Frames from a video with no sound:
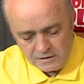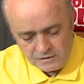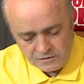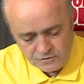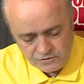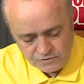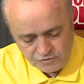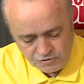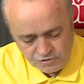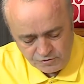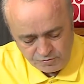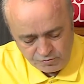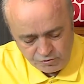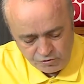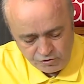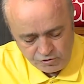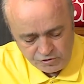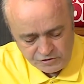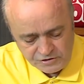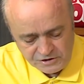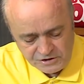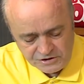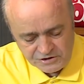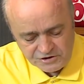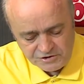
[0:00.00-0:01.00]
Çünkü bu
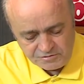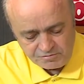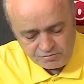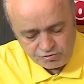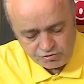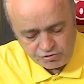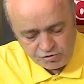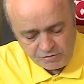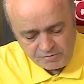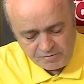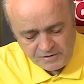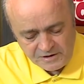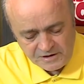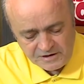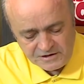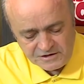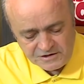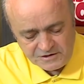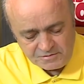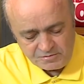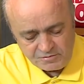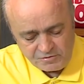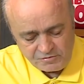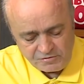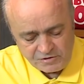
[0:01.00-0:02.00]
ülke için, bu toprak
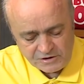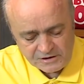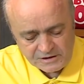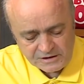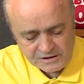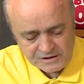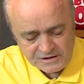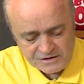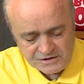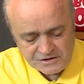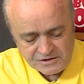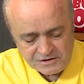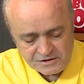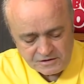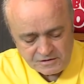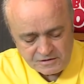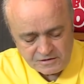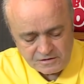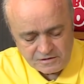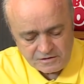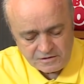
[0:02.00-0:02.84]
için, bu vatan için e,